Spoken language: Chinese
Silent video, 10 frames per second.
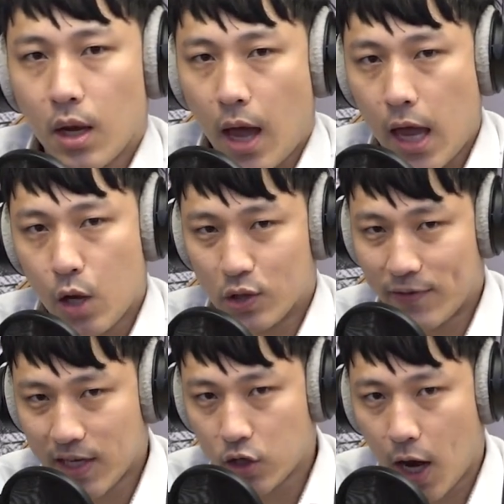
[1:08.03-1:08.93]
嘿，我
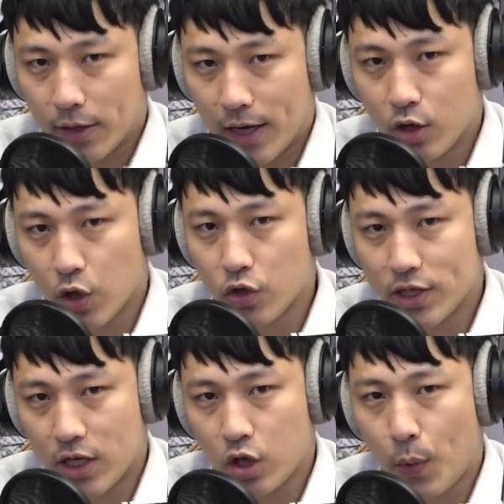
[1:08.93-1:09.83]
在现场，电亮选
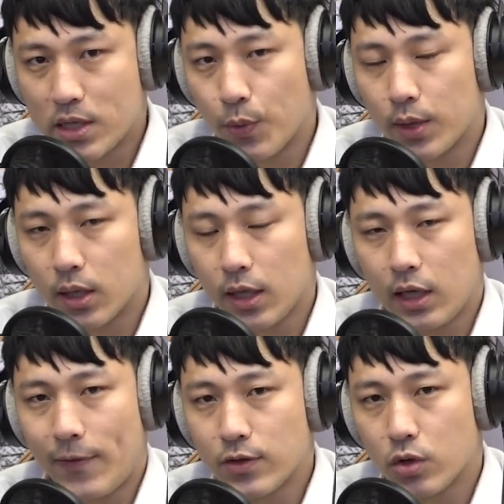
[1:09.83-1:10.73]
举及社会新闻的
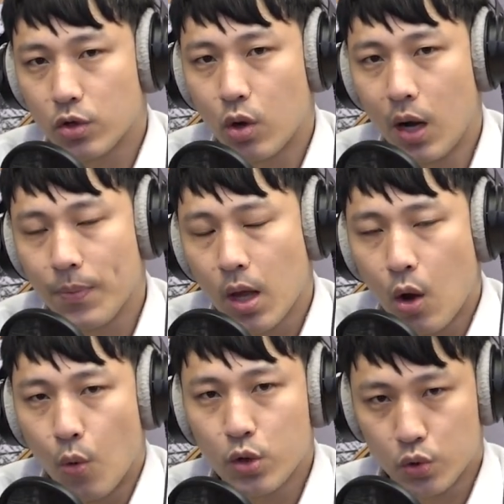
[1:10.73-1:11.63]
第一犯罪实况，
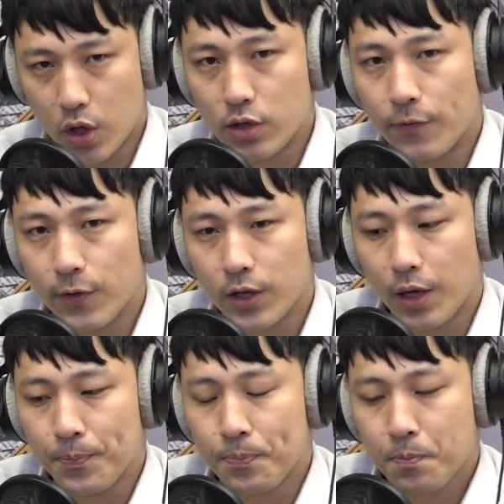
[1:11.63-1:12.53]
为主持人陈峰
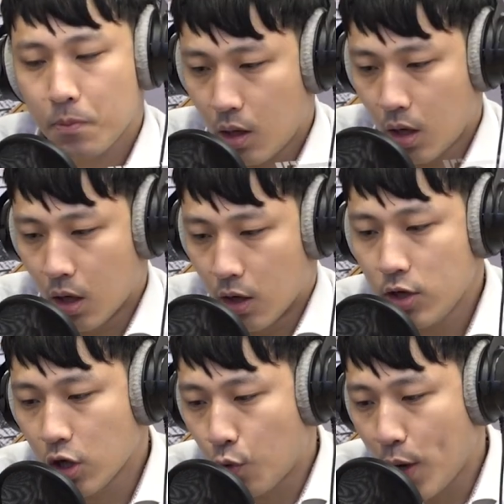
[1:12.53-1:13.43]
的《
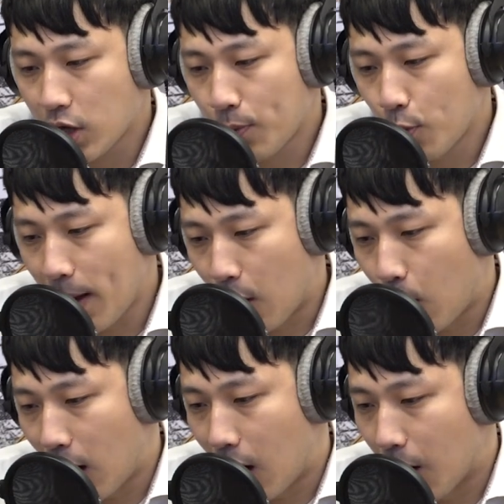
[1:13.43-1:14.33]
忍者龟》这部漫
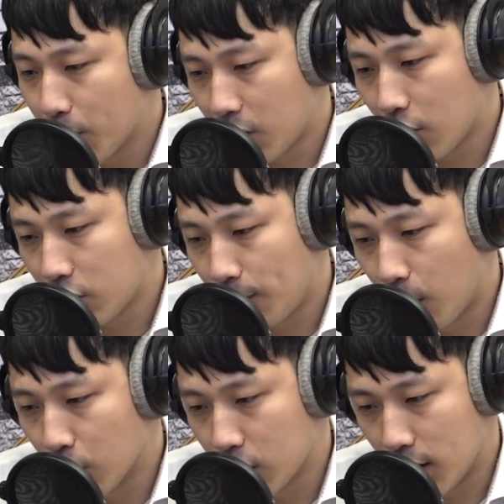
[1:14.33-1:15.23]
画，哦，不知道是
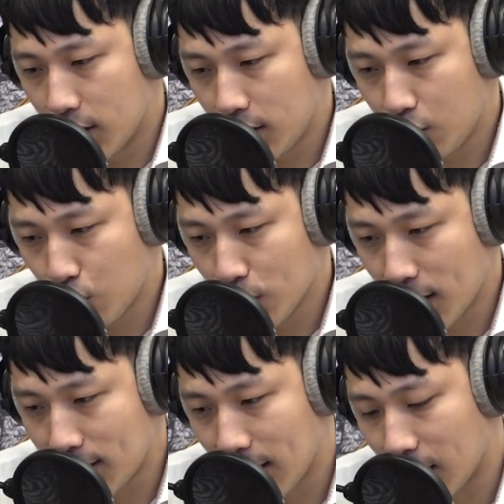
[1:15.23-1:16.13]
否曾经出
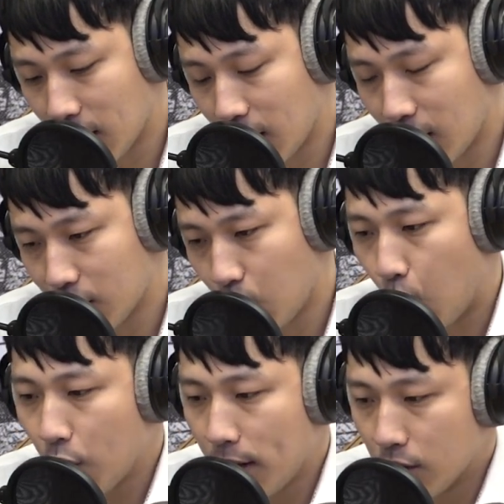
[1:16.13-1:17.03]
现在你的
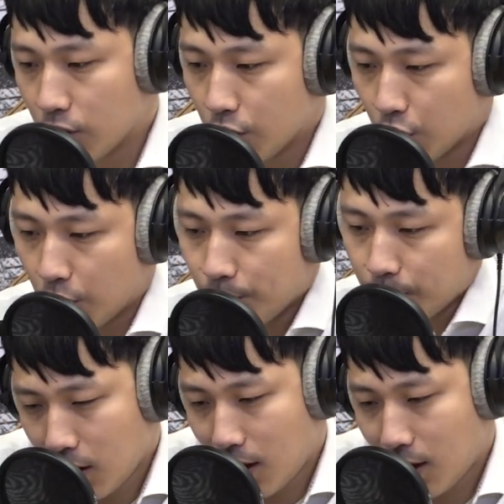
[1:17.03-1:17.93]
童年之中？
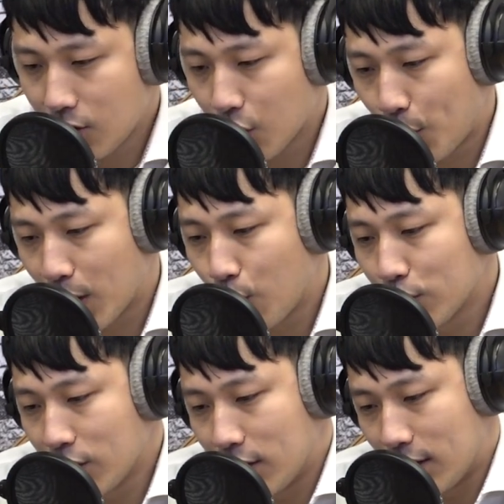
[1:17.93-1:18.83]
那忍者龟的
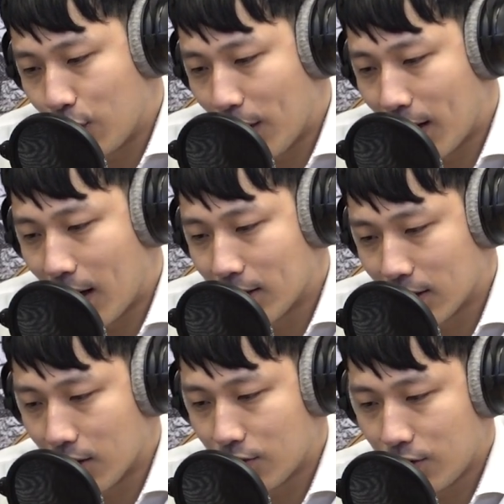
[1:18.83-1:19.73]
故事起源啊，
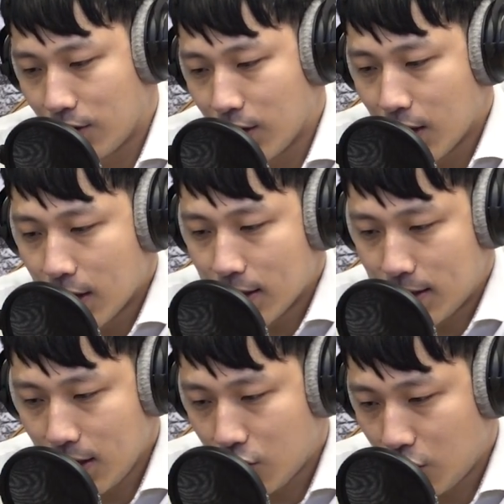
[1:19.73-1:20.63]
讲的是
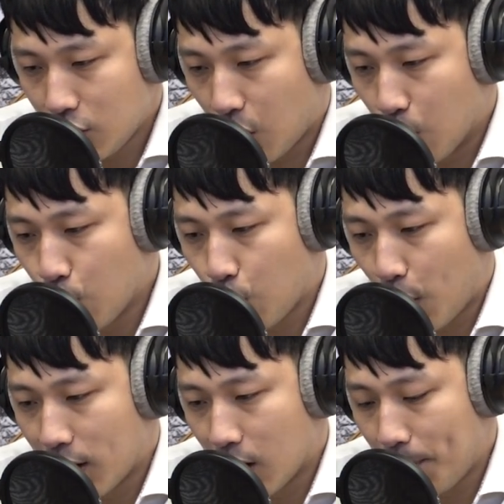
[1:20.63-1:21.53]
四只宠物
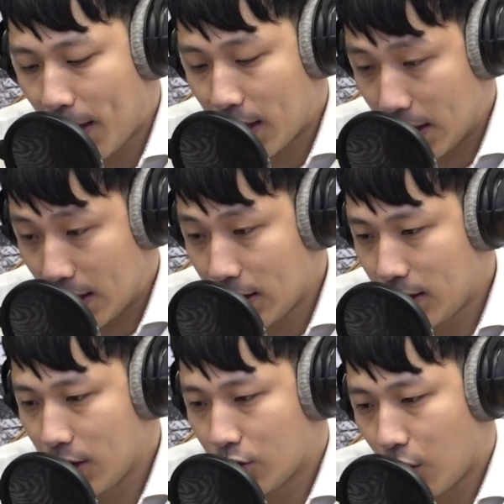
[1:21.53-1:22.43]
龟呢被遗
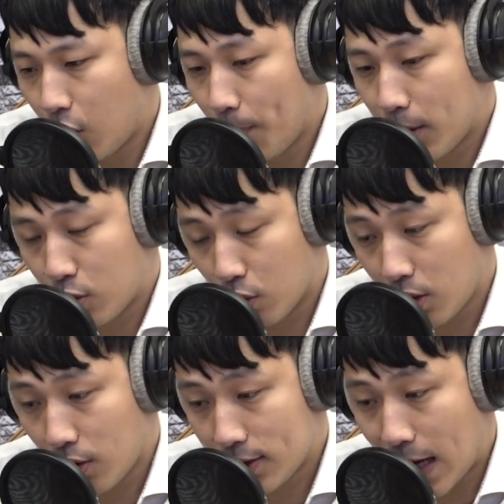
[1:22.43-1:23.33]
弃之后被冲
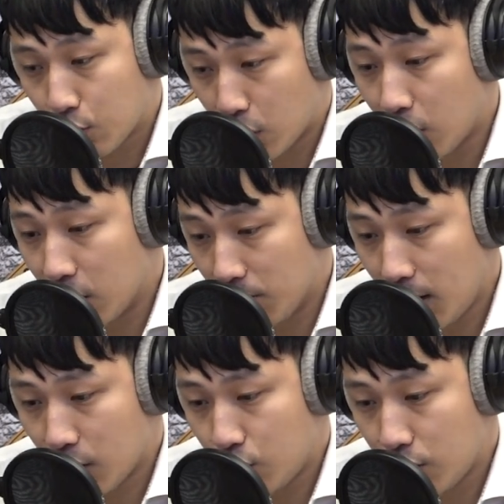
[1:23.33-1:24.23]
到下水道里
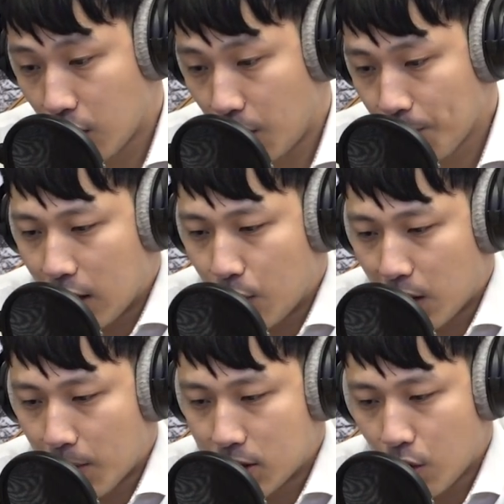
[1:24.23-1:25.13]
面去哦，因为
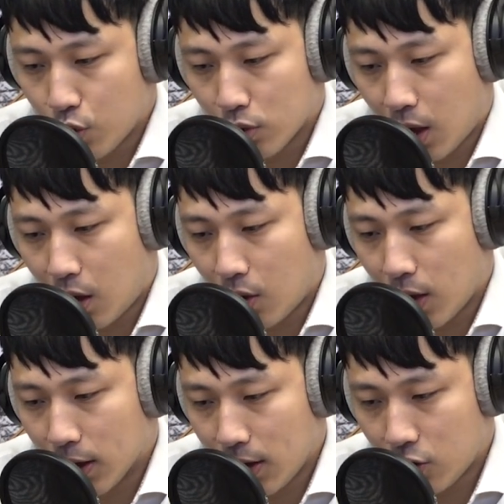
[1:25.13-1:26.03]
它们遭受到
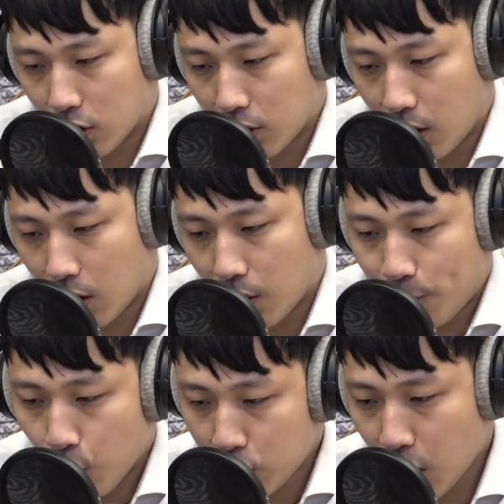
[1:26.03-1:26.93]
核电厂的
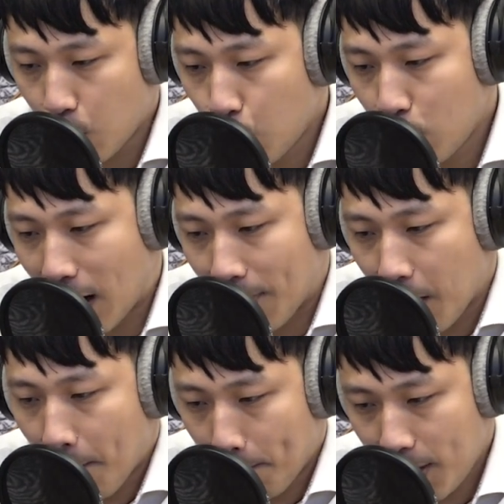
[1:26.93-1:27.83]
辐射污染，
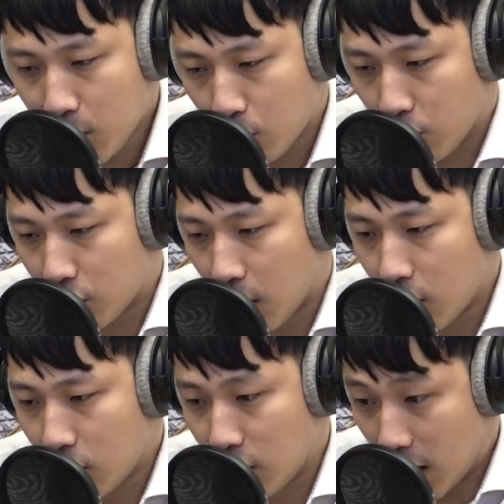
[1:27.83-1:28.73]
变种
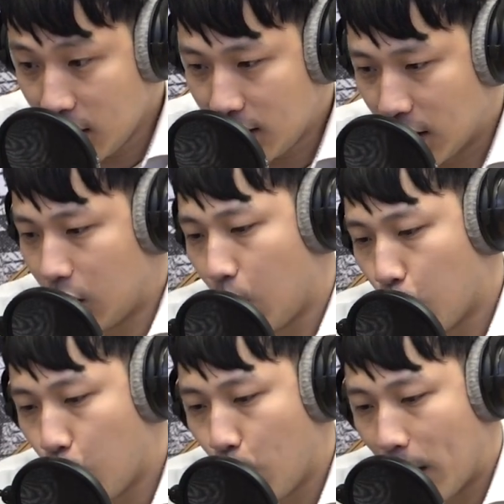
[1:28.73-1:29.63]
成人形的
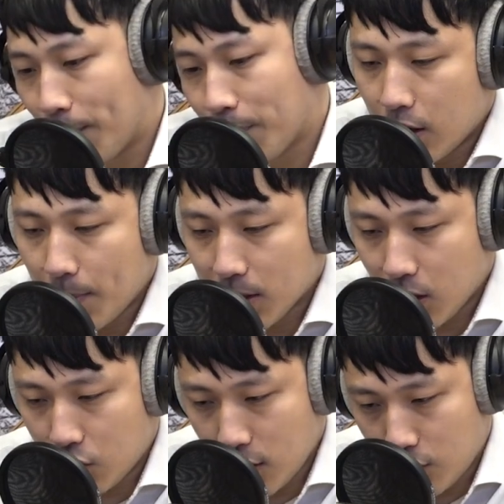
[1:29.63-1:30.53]
乌龟。那么
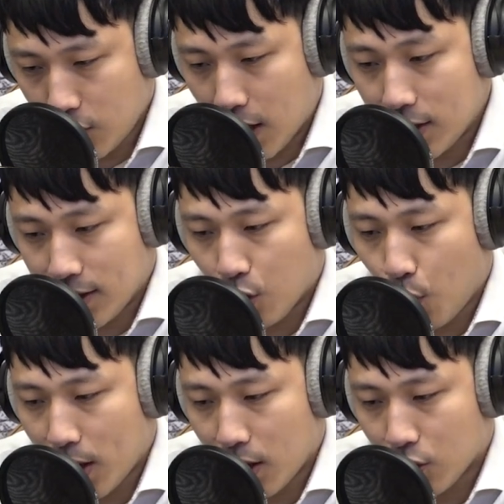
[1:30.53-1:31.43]
这四只人形
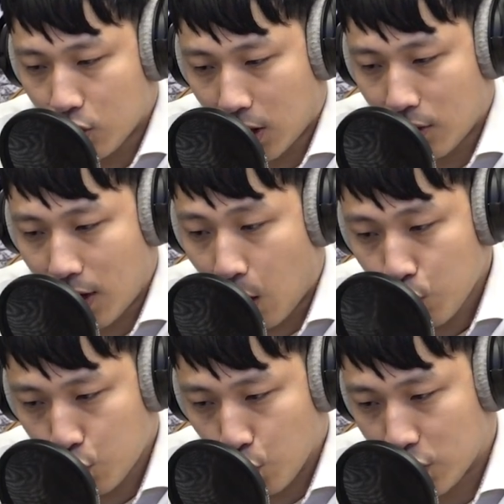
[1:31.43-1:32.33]
龟呢，受到
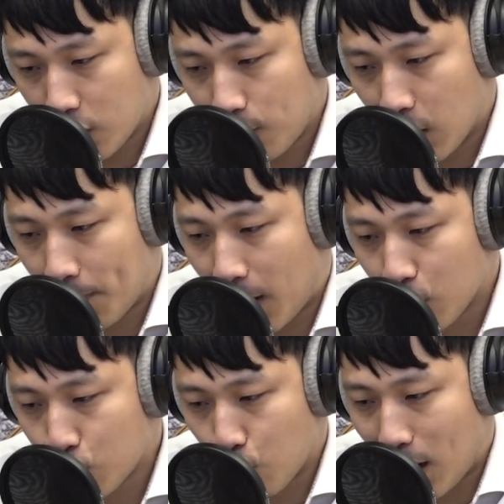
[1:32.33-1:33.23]
老鼠师傅的
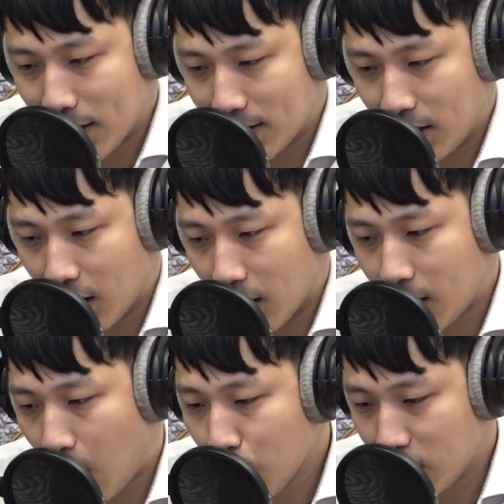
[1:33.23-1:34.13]
帮助啊，习得了
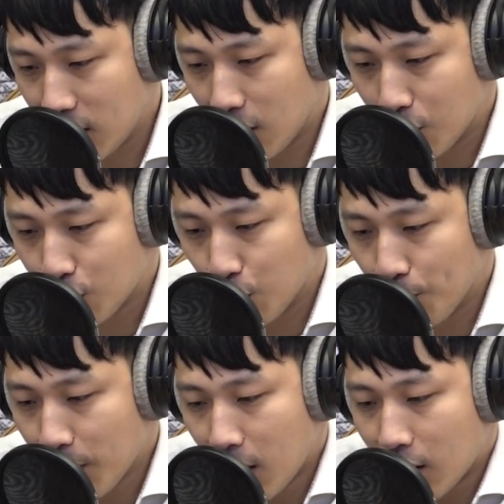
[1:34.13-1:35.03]
高级忍
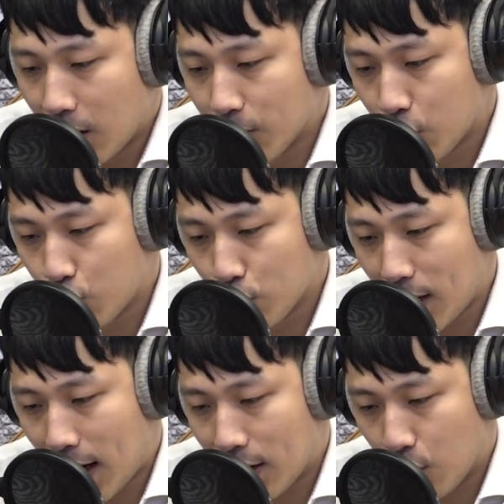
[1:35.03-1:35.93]
术，他们就住
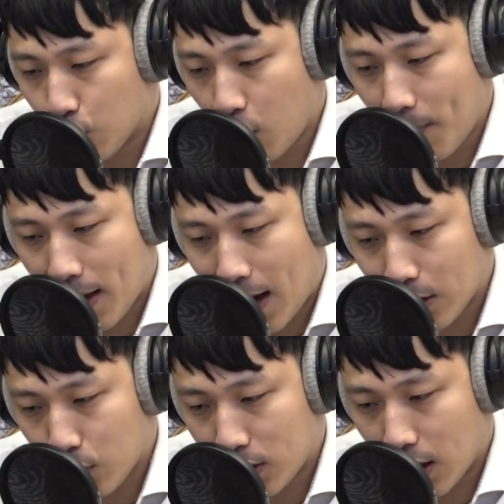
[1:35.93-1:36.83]
在纽约曼
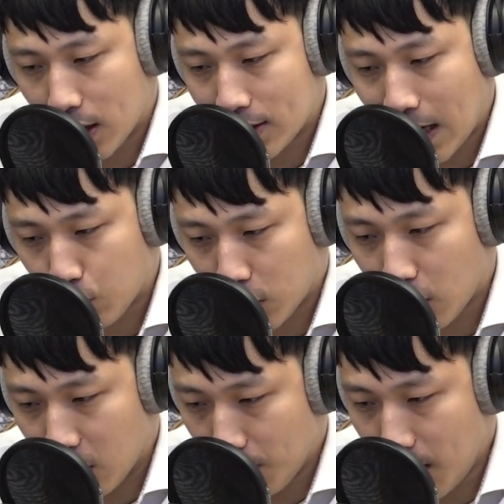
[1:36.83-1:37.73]
哈顿的下水
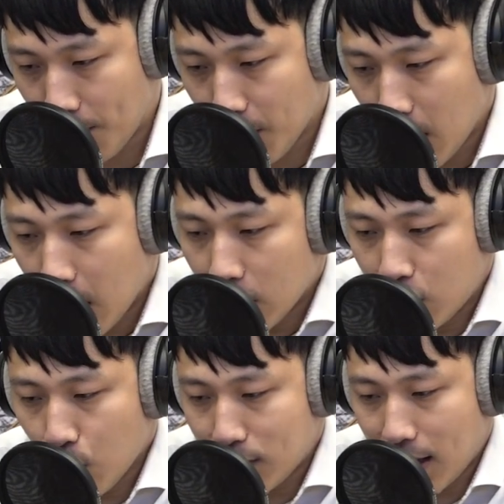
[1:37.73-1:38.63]
道里面，
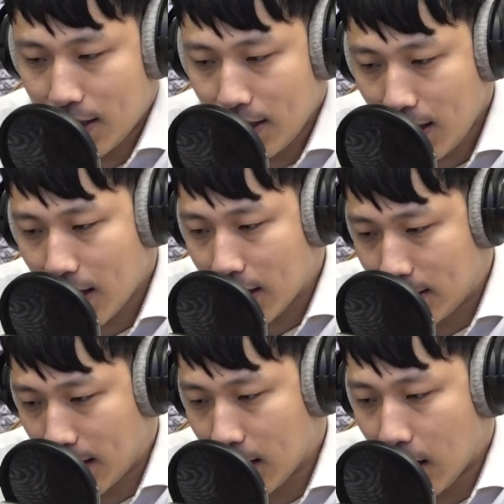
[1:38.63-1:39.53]
只有在夜
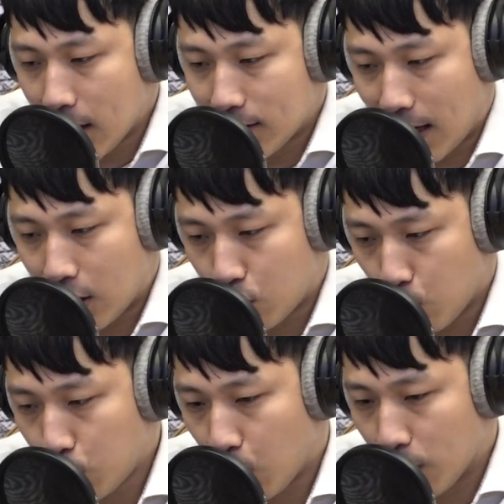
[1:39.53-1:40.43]
间才
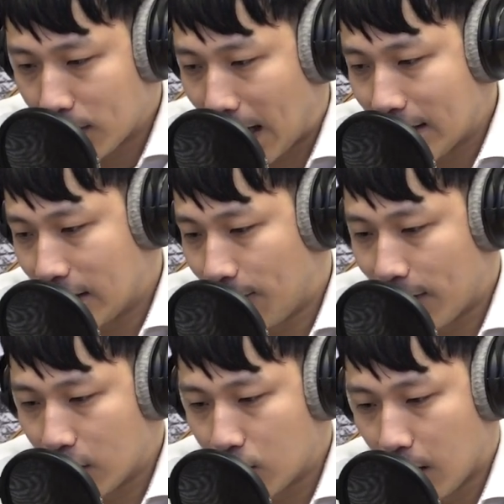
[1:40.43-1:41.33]
出动打击
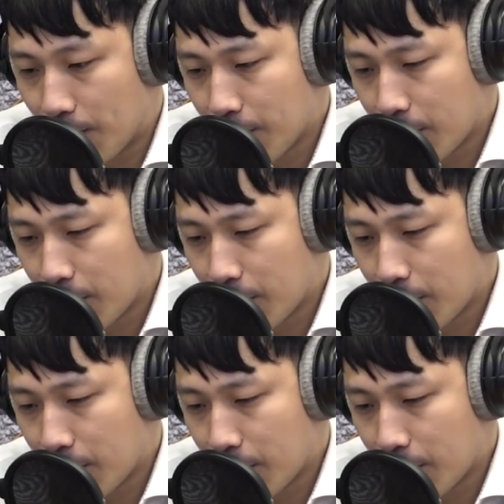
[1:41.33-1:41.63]
犯罪。